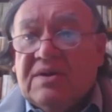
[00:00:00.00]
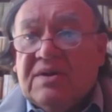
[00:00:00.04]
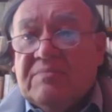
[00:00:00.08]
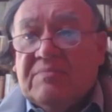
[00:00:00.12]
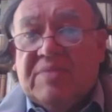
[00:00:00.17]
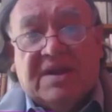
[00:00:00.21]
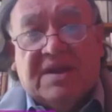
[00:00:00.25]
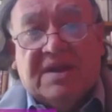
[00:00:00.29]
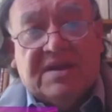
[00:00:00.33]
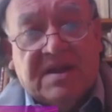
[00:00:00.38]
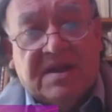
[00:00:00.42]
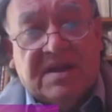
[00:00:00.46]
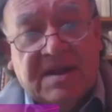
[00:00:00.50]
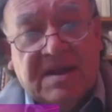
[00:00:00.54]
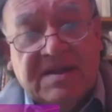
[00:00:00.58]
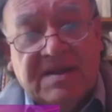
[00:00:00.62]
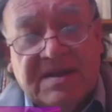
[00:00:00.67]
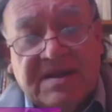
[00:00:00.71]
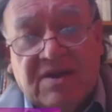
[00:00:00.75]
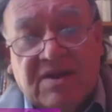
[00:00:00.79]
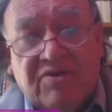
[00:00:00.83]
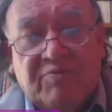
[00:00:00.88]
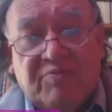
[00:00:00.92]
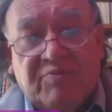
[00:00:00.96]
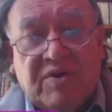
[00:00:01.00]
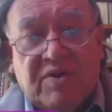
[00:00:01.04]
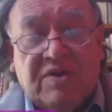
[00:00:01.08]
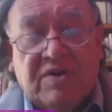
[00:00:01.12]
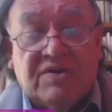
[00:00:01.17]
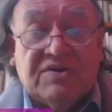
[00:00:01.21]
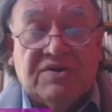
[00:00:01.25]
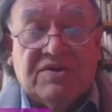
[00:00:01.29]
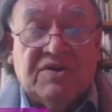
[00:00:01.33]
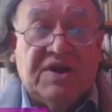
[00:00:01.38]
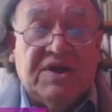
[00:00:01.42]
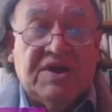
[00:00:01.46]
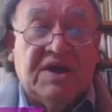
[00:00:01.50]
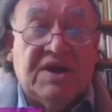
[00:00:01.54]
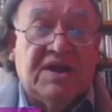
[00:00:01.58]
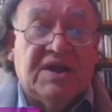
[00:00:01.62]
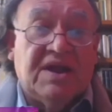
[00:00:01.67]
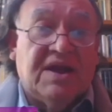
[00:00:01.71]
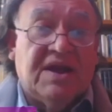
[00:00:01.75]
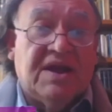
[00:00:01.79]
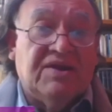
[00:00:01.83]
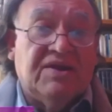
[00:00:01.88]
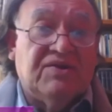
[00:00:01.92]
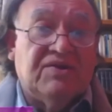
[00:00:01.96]
pertenece a los pueblos
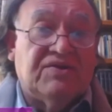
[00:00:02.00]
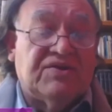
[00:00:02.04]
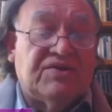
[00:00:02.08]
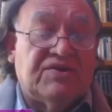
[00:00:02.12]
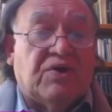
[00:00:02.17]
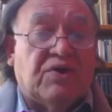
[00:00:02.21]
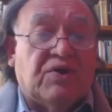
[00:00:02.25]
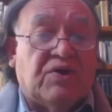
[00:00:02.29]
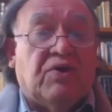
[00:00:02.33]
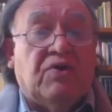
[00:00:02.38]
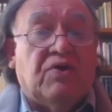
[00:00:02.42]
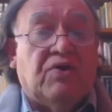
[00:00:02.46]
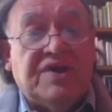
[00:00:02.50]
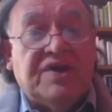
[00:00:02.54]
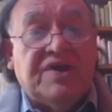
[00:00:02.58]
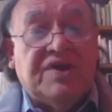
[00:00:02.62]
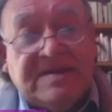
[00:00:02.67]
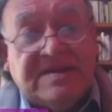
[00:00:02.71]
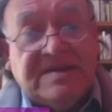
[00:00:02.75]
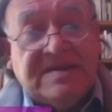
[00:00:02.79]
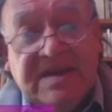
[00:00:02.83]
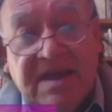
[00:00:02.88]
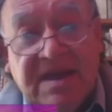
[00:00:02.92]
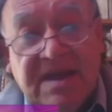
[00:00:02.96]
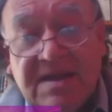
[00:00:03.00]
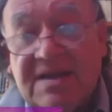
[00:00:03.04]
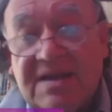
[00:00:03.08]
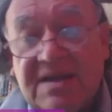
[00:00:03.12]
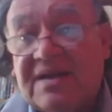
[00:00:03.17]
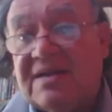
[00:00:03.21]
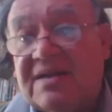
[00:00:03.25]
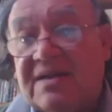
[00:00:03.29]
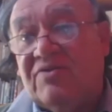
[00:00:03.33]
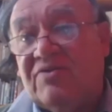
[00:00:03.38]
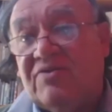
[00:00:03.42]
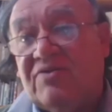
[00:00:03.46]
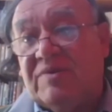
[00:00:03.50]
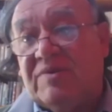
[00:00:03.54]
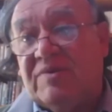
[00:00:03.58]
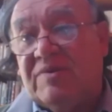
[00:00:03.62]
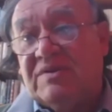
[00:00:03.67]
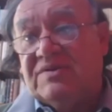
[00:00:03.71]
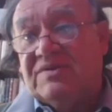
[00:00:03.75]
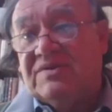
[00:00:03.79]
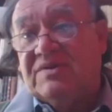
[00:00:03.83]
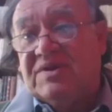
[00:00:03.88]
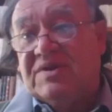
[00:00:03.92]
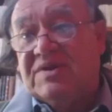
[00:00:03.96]
originarios o desciende de los
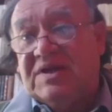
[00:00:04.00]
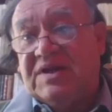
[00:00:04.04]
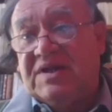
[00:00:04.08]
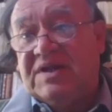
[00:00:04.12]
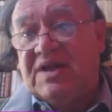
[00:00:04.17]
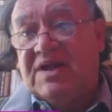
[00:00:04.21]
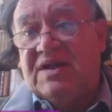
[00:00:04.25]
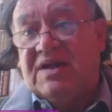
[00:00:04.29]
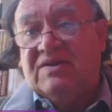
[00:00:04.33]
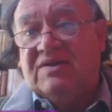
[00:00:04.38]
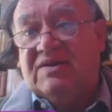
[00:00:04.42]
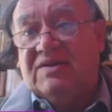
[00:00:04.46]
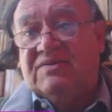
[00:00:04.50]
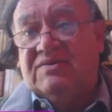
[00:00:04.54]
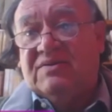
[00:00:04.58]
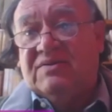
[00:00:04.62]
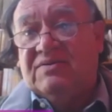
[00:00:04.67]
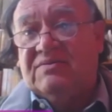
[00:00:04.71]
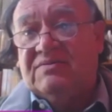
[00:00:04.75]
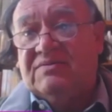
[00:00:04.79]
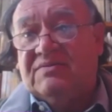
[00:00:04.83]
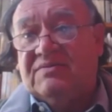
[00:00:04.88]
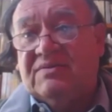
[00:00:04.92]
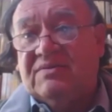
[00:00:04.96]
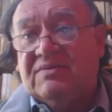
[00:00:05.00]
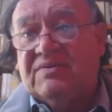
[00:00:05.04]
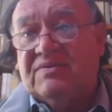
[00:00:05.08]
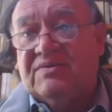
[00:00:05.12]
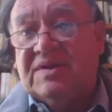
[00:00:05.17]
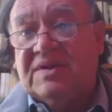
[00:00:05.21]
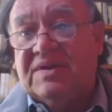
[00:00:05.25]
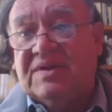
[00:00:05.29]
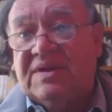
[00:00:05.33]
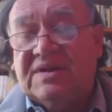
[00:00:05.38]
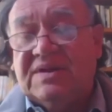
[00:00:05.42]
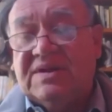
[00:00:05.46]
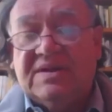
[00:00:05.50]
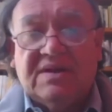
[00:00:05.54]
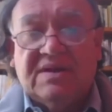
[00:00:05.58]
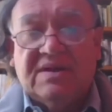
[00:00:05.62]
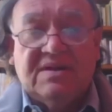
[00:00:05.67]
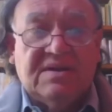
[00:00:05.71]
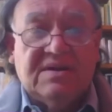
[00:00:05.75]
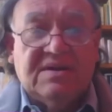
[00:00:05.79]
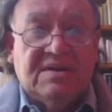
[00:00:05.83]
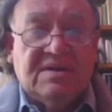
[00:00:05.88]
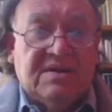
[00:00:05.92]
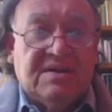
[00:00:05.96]
pueblos originarios, ¿no? Entonces,
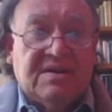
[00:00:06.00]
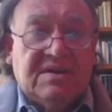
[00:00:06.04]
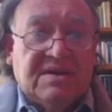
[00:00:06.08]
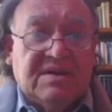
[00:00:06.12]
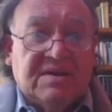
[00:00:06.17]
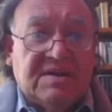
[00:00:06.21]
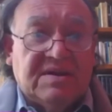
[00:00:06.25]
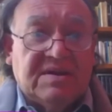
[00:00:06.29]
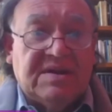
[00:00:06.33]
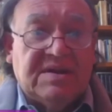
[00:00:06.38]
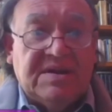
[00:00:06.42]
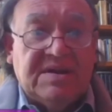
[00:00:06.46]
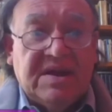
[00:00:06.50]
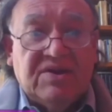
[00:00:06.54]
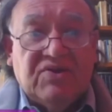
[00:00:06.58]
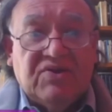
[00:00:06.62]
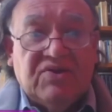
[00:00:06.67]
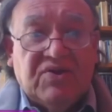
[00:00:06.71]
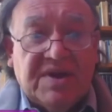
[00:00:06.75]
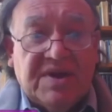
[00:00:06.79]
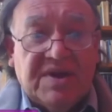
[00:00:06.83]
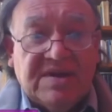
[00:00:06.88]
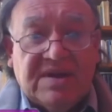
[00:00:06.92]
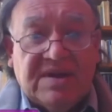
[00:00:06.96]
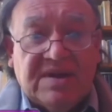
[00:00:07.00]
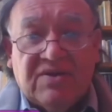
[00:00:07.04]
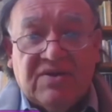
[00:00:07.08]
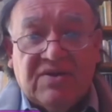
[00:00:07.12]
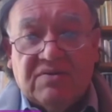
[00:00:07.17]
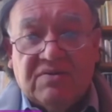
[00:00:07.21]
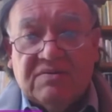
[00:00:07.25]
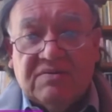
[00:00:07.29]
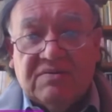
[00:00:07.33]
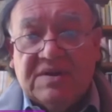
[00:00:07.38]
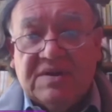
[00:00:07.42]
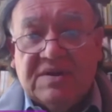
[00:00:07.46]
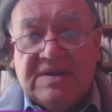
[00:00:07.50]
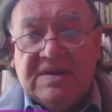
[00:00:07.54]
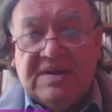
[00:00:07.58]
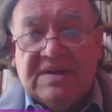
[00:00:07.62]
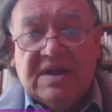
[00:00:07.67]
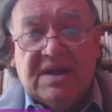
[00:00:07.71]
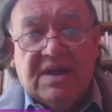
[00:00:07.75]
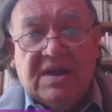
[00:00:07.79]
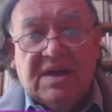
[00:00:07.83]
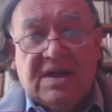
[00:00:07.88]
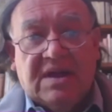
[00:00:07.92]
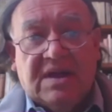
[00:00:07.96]
diciendo esto,
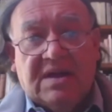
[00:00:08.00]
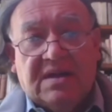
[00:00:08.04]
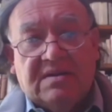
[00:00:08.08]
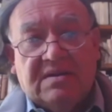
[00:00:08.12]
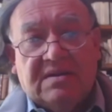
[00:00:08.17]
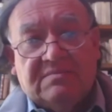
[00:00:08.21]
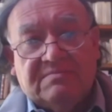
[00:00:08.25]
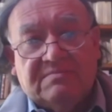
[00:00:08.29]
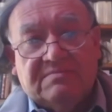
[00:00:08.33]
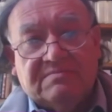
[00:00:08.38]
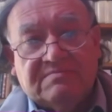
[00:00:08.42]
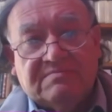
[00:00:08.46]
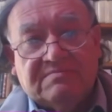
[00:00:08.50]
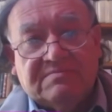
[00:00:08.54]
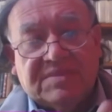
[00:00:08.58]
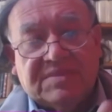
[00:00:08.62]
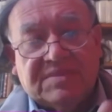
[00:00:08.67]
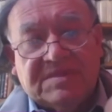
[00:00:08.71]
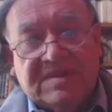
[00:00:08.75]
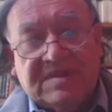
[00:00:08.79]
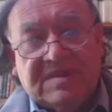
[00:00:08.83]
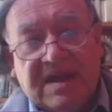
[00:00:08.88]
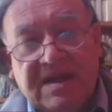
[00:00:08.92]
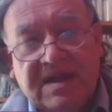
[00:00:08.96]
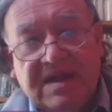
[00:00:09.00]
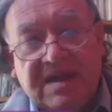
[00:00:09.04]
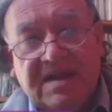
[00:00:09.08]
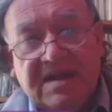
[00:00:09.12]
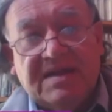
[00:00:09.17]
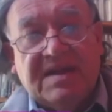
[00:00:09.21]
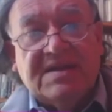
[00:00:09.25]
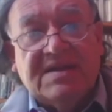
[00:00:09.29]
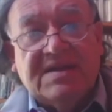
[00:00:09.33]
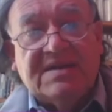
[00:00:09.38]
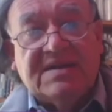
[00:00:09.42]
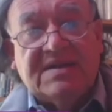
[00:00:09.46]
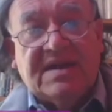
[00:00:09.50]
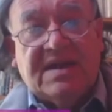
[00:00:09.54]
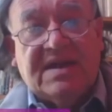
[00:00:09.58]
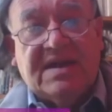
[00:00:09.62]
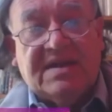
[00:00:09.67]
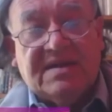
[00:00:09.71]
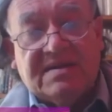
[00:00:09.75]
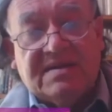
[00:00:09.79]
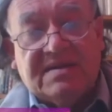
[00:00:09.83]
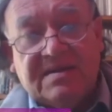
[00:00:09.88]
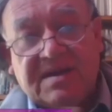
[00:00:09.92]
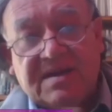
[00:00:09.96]
quisiera salir de
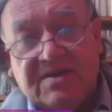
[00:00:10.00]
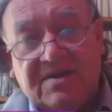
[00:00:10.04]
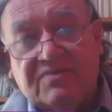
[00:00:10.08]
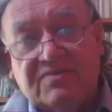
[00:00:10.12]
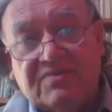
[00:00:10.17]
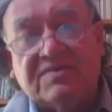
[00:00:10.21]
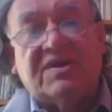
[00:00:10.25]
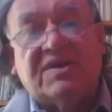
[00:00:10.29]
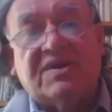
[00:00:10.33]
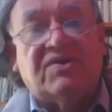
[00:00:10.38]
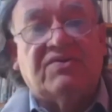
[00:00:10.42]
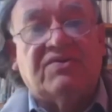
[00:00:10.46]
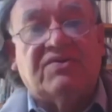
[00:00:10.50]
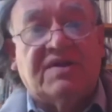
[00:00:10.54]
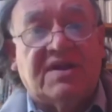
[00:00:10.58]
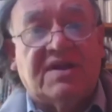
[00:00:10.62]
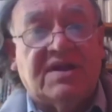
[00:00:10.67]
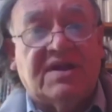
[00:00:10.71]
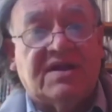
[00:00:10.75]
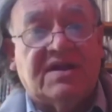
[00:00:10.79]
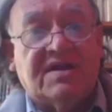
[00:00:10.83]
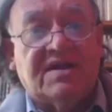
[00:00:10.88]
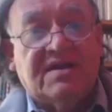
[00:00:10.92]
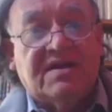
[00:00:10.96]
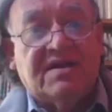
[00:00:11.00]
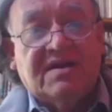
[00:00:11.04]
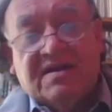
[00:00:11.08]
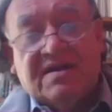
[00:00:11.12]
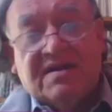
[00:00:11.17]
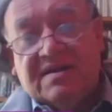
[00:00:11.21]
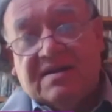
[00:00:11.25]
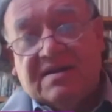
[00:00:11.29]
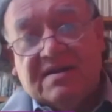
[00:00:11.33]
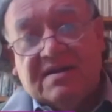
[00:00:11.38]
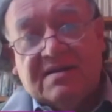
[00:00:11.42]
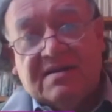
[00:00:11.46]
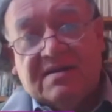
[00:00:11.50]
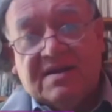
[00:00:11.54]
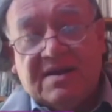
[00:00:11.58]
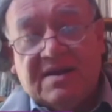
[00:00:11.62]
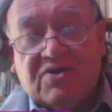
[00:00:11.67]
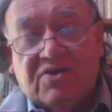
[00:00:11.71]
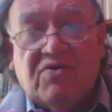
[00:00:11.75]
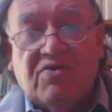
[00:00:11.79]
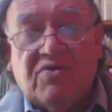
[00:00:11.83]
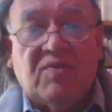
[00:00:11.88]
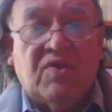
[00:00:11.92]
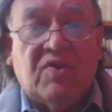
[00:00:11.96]
esa discusión de
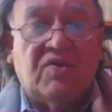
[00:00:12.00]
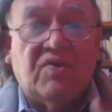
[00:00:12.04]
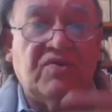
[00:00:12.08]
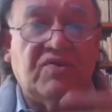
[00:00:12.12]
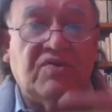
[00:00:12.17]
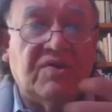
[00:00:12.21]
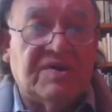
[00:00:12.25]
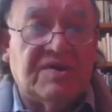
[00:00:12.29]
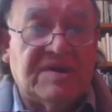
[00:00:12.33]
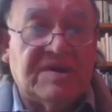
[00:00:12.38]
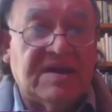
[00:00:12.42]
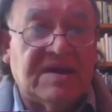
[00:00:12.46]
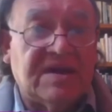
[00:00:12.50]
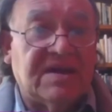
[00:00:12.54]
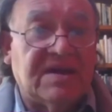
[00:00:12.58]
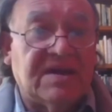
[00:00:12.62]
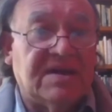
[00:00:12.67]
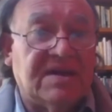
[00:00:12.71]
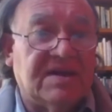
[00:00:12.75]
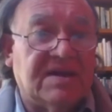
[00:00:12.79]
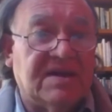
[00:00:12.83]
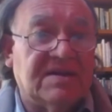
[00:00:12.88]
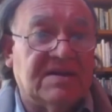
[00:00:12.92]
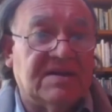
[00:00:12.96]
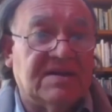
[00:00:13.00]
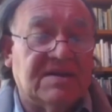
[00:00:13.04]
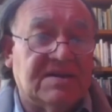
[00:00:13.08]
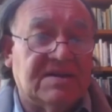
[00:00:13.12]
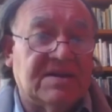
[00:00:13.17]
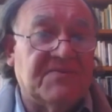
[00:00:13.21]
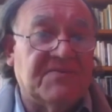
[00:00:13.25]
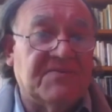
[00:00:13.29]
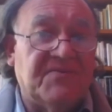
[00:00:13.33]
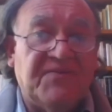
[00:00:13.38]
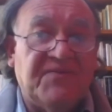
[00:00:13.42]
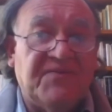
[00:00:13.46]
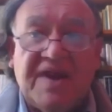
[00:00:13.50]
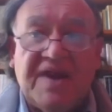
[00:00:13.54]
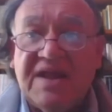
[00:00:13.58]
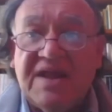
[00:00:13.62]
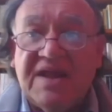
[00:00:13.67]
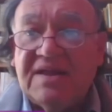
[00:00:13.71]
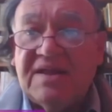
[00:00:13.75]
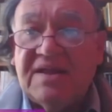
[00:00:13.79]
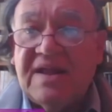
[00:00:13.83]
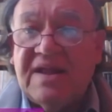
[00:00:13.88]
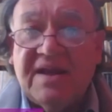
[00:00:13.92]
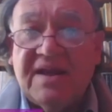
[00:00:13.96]
de cómo uno se,
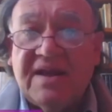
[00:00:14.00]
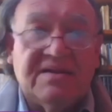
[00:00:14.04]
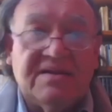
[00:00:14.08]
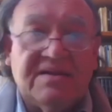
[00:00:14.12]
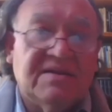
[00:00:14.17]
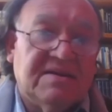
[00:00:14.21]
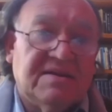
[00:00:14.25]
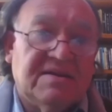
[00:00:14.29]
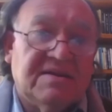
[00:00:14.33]
enfrenta